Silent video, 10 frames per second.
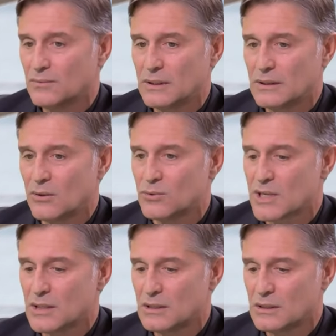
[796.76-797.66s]
e,
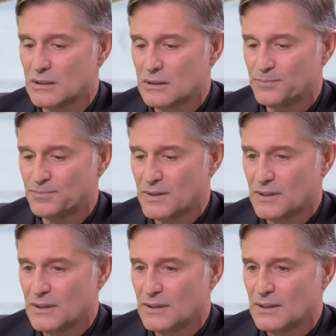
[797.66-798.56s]
özellikle
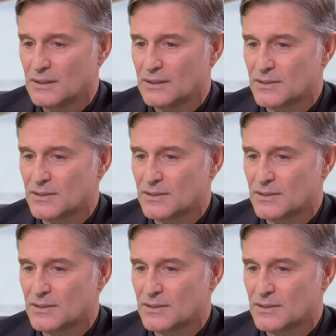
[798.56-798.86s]
e,